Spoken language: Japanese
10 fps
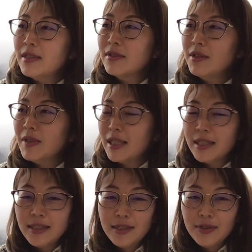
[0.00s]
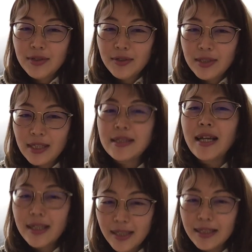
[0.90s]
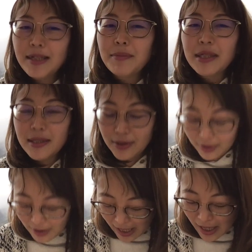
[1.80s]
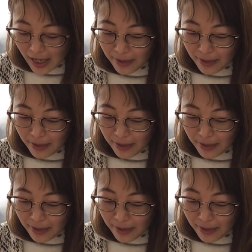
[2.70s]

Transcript: すごい私の支えになってますので、